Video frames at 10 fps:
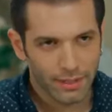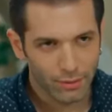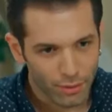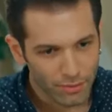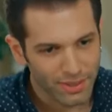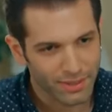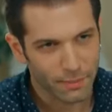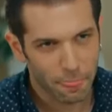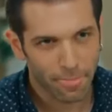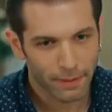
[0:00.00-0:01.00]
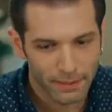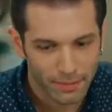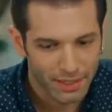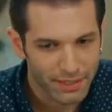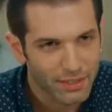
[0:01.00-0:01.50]
Yani diyorum ki
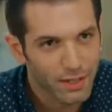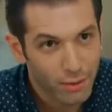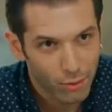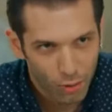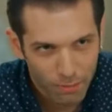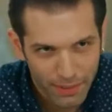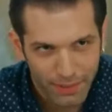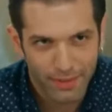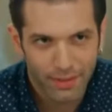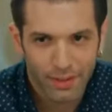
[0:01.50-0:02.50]
şimdi gece daha körpe.